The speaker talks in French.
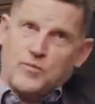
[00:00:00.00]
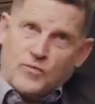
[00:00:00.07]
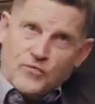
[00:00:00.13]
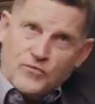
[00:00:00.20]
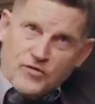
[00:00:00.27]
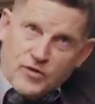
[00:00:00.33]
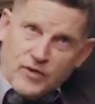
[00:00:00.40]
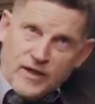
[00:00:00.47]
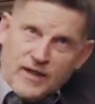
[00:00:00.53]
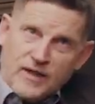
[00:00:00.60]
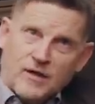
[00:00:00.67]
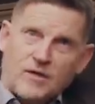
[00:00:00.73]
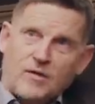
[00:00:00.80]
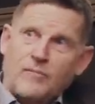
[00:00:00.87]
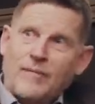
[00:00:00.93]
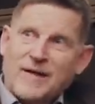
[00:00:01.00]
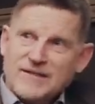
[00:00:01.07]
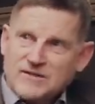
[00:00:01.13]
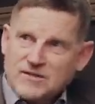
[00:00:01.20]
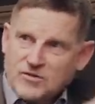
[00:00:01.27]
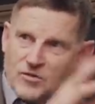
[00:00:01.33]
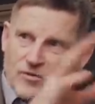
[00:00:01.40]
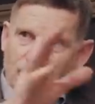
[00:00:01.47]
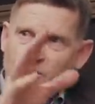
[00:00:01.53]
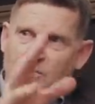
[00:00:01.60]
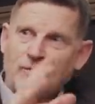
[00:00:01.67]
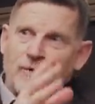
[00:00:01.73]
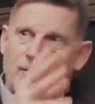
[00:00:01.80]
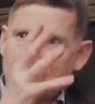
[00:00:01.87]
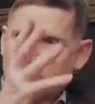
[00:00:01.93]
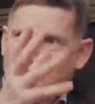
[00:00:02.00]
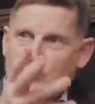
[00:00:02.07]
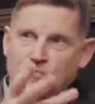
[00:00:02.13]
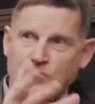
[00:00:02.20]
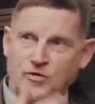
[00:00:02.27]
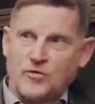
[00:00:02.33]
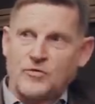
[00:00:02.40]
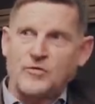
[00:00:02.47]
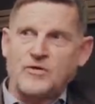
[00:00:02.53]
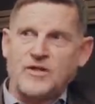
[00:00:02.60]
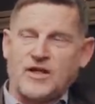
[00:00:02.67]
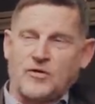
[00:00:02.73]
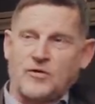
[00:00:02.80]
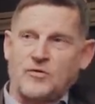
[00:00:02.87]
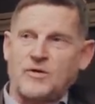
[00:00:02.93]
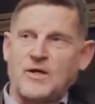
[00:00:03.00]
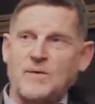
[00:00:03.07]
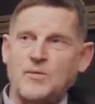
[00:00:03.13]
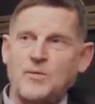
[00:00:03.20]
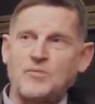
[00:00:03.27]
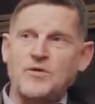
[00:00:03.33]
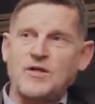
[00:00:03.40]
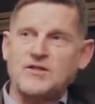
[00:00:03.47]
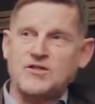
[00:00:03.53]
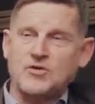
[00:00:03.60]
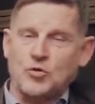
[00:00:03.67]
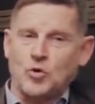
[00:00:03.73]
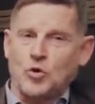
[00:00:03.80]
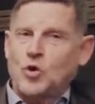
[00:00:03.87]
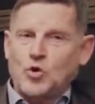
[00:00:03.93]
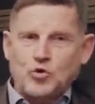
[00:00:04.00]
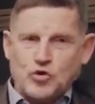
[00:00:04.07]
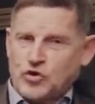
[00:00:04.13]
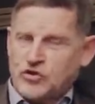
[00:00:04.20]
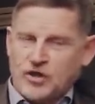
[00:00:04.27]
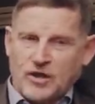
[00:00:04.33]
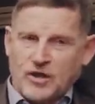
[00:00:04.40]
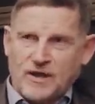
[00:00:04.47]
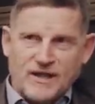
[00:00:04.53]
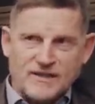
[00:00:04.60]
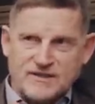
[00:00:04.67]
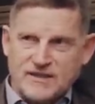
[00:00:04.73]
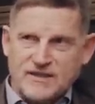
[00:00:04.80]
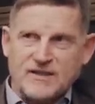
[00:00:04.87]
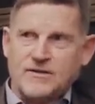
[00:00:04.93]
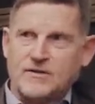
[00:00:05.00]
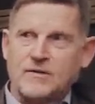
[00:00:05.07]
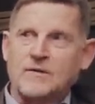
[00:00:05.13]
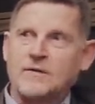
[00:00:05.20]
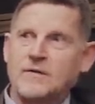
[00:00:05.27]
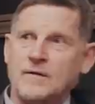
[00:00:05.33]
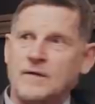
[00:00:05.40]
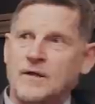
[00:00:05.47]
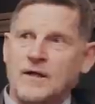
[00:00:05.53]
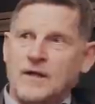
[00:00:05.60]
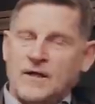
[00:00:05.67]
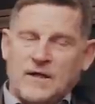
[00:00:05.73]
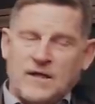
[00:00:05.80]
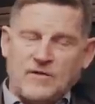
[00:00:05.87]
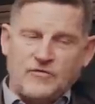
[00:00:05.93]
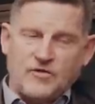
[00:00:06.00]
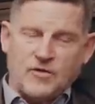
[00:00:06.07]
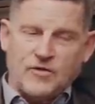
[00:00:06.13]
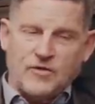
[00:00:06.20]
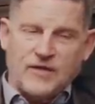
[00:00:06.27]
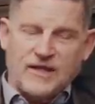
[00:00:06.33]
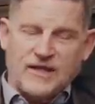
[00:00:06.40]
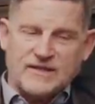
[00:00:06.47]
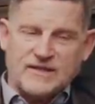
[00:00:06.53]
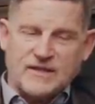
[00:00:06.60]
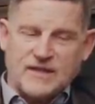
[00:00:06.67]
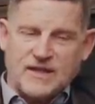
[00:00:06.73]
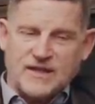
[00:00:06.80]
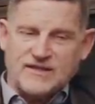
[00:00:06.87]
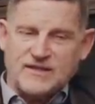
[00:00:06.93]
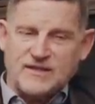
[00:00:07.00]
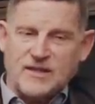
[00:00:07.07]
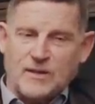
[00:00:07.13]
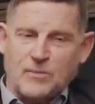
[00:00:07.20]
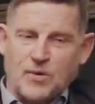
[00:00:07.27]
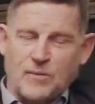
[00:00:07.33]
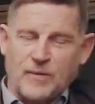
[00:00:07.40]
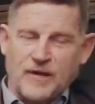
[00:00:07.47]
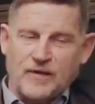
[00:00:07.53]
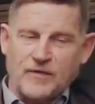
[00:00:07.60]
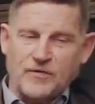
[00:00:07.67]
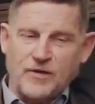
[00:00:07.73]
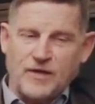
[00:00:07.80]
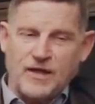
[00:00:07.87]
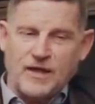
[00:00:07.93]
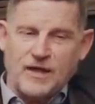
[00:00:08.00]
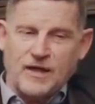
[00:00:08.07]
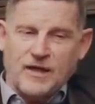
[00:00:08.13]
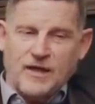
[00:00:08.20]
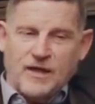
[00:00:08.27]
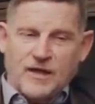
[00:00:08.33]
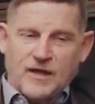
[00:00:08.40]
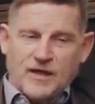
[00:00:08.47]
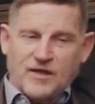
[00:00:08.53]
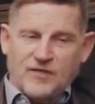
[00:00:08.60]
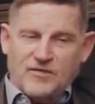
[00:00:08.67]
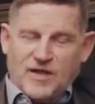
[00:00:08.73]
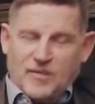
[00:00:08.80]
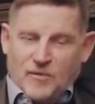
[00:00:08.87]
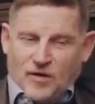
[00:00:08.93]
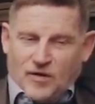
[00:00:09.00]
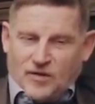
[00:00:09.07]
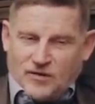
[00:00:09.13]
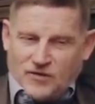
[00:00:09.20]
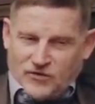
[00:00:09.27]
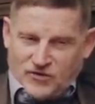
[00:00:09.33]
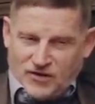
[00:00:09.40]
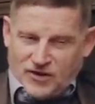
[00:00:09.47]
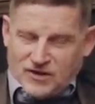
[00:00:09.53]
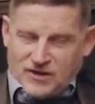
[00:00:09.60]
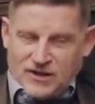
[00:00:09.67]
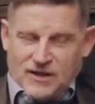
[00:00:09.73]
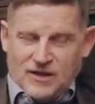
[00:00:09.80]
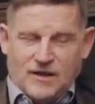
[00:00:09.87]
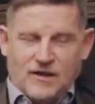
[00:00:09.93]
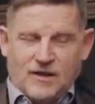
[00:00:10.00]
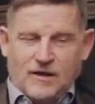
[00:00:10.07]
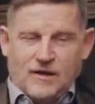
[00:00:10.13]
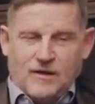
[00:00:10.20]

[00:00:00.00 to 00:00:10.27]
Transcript: pour violer en masse comme instrument de terreur de la population. Ça, c'est un classique, euh, les viols de guerre, c'est un classique de la propagande de guerre. Évidemment, quand j'ai été